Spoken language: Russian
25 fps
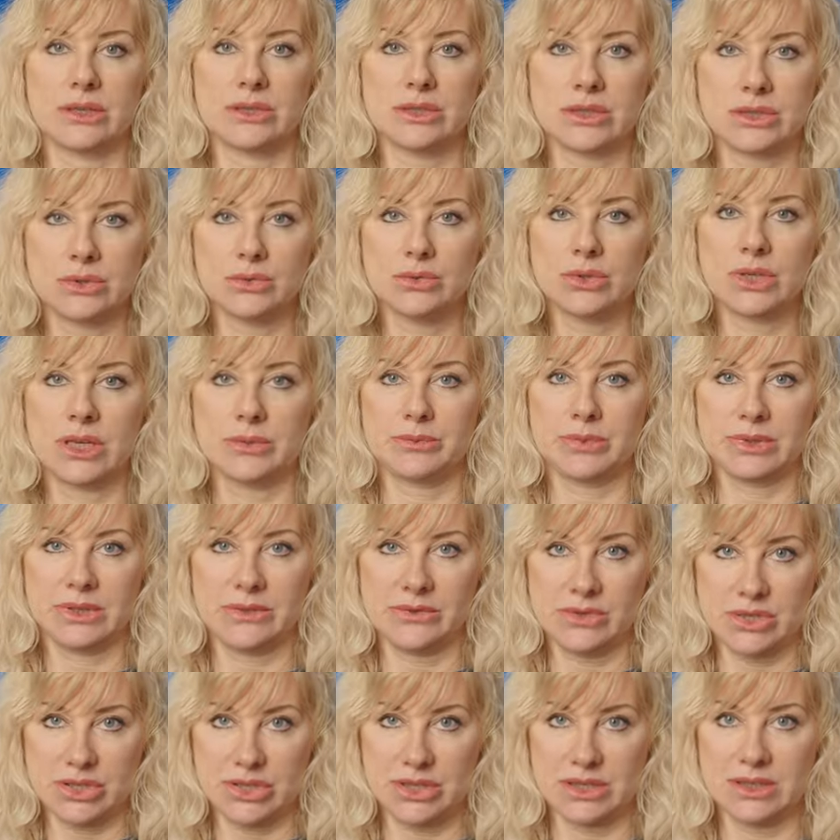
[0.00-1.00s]
История
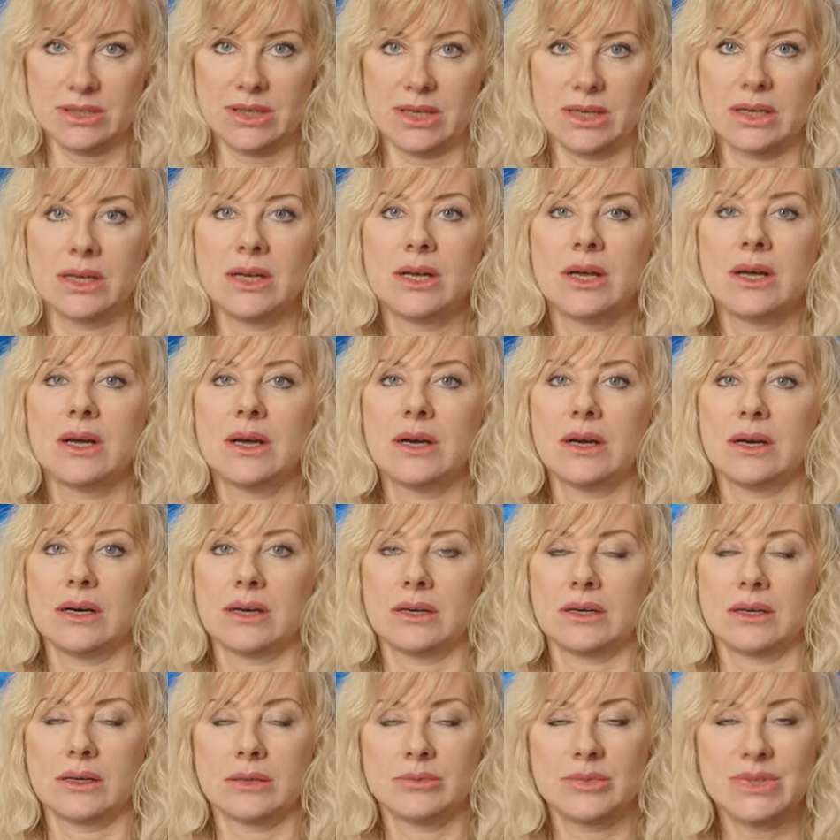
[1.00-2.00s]
подтверждена
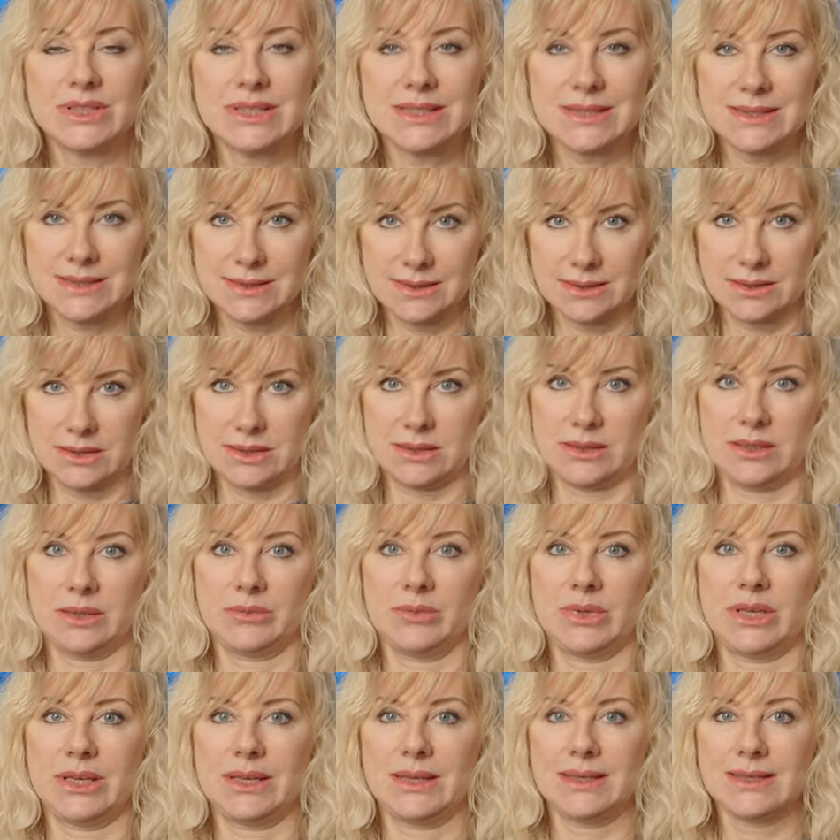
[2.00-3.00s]

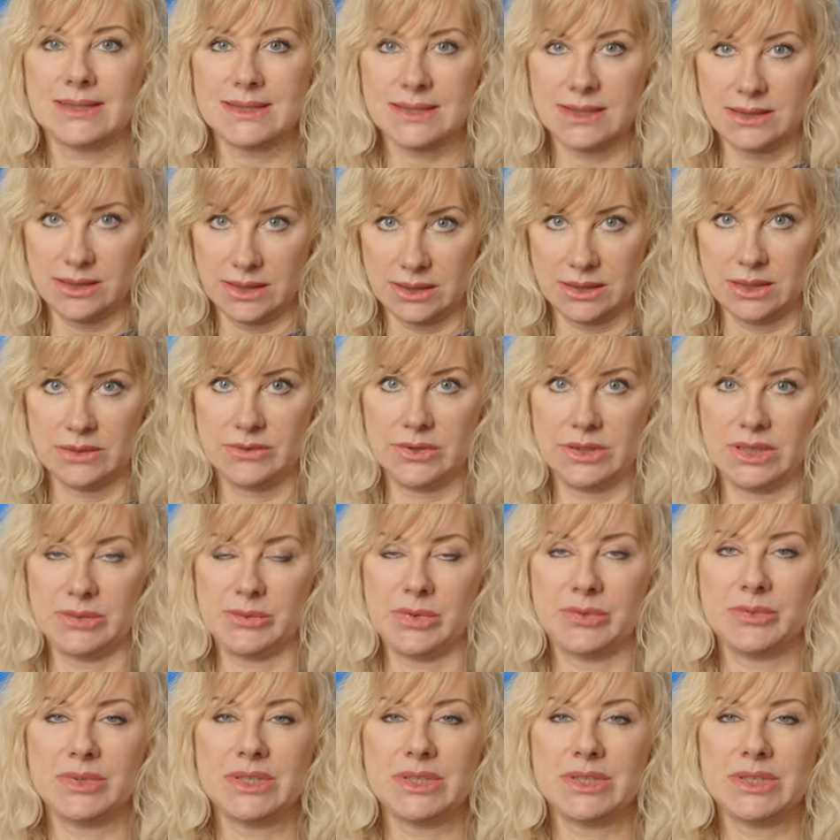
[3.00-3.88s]
медицинскими исследованиями,